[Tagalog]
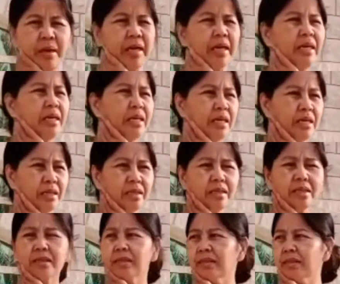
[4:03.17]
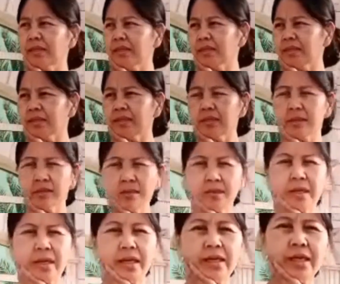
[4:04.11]
Mainit.
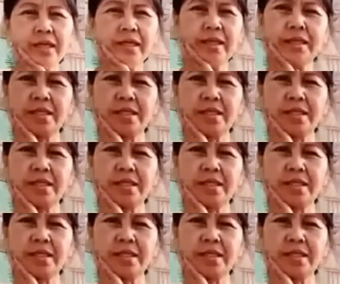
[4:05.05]
Nag-init